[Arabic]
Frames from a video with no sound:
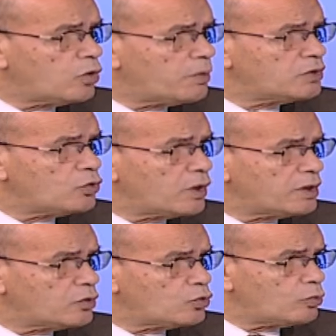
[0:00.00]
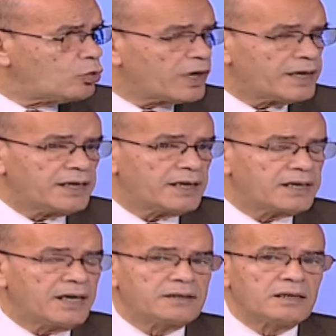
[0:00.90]
ومن يؤيدهم والحقيقة
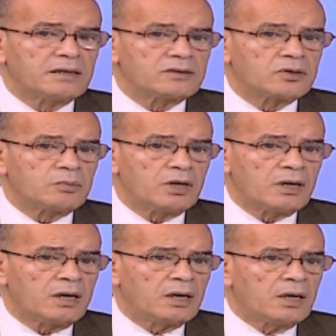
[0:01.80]
كان الانطباع